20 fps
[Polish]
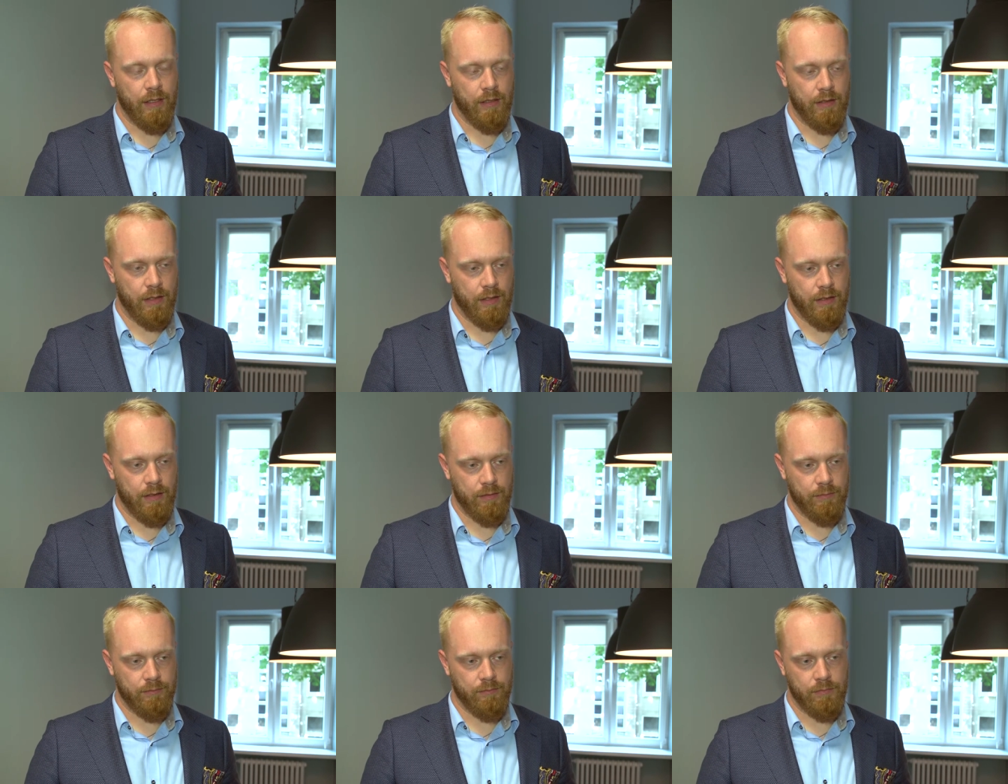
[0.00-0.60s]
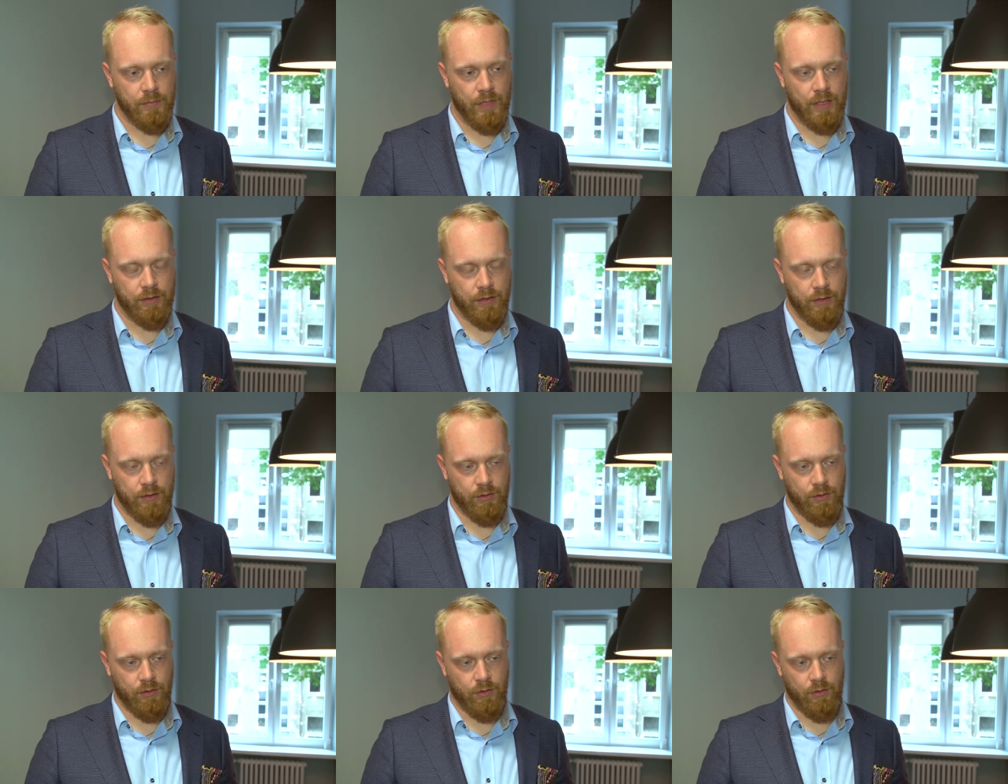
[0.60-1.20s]
e, na
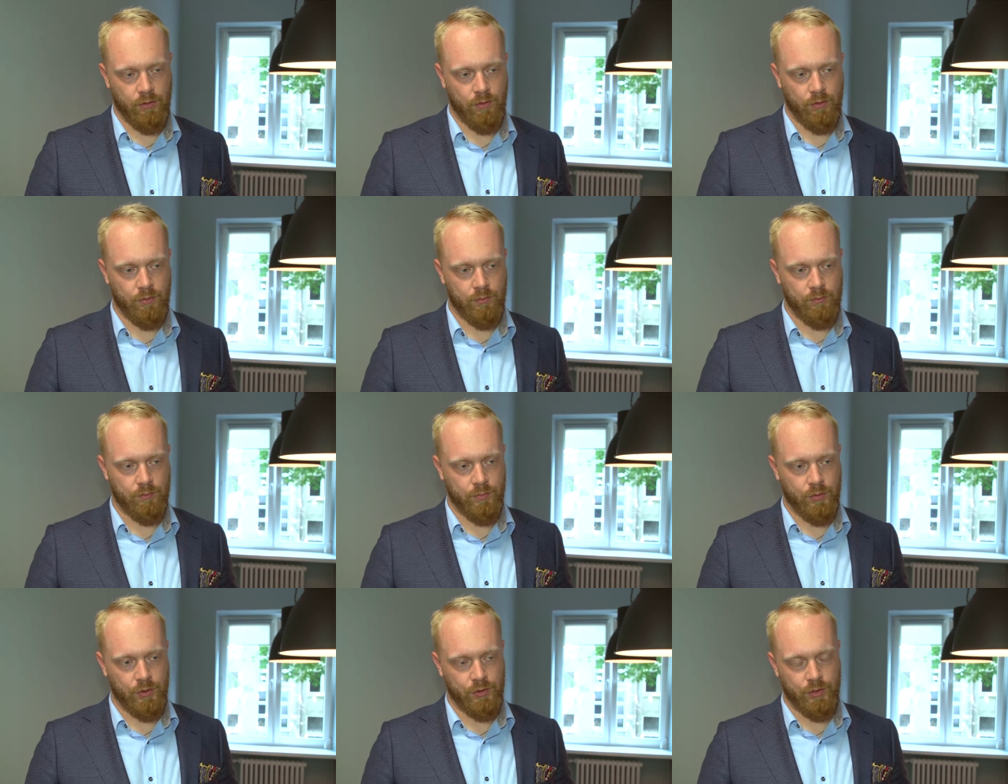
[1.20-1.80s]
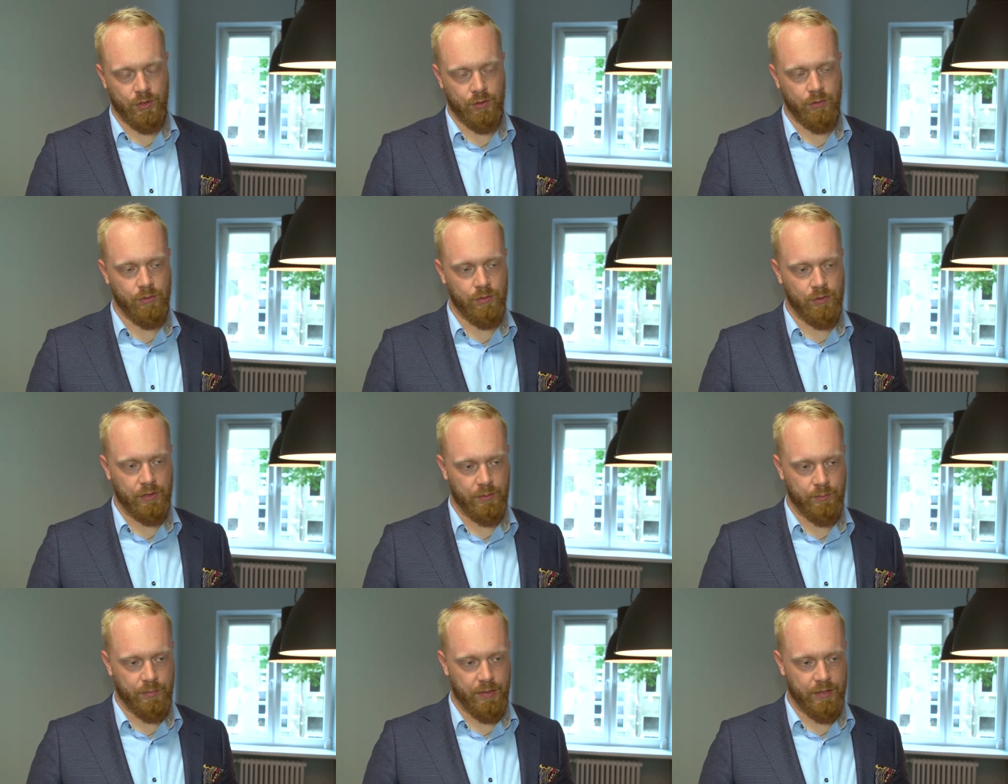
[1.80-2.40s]
terytorium
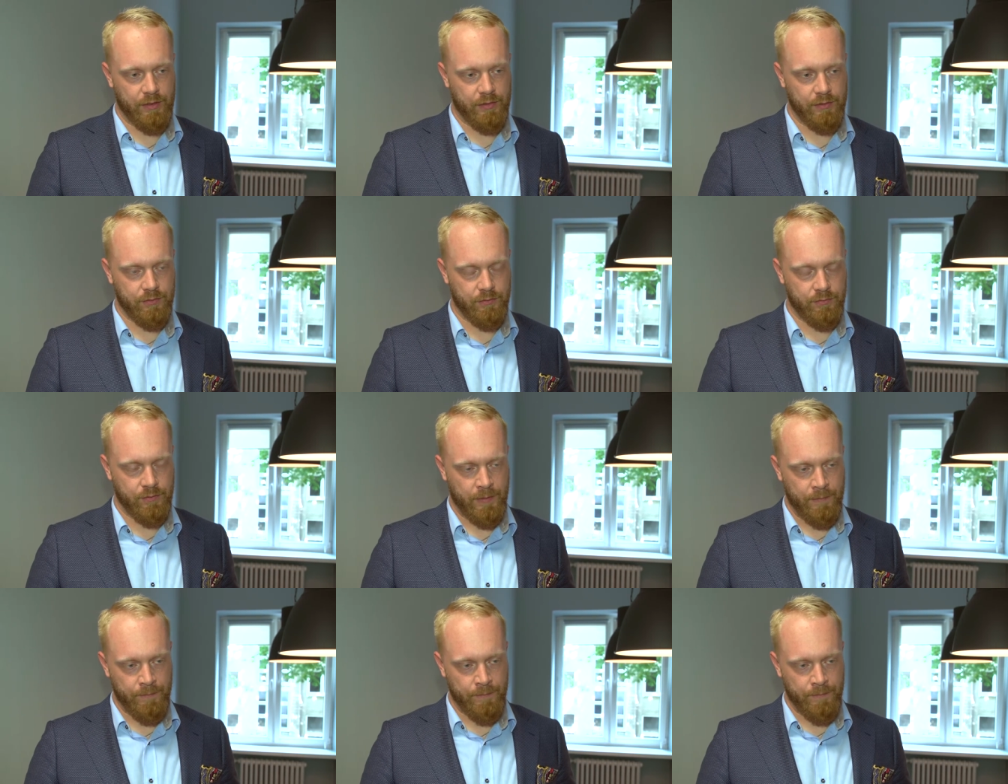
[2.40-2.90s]
poszczególnych państw.